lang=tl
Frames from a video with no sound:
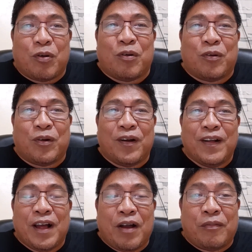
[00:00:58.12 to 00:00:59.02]
kung
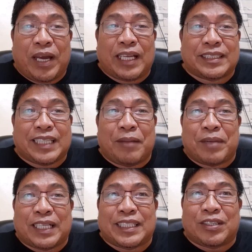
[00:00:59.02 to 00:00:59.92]
First time
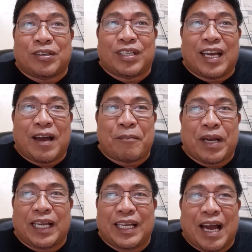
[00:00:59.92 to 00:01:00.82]
kasi to na
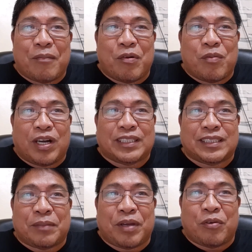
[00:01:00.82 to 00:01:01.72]
pag hinamo mo kasi
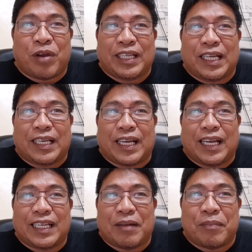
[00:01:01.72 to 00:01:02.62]
si Mayweather na
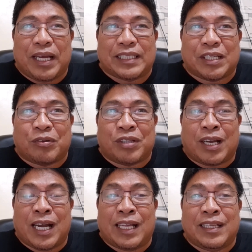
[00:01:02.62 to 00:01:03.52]
ganyan, may sagot
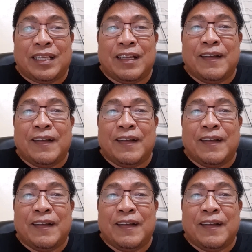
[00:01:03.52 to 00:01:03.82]
agad.